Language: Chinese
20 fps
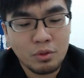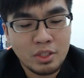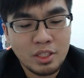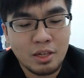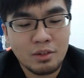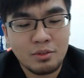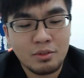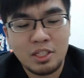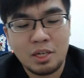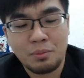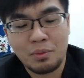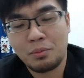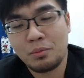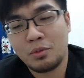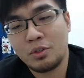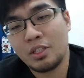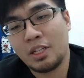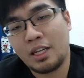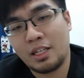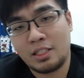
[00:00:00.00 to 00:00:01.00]
上上半
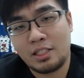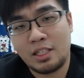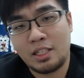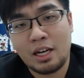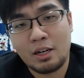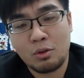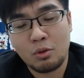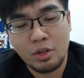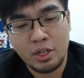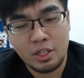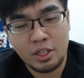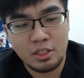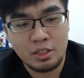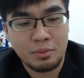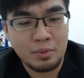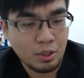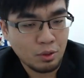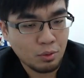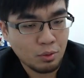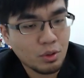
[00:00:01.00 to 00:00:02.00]
部是两支韩国、两支
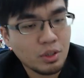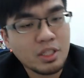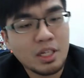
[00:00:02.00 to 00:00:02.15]
美国，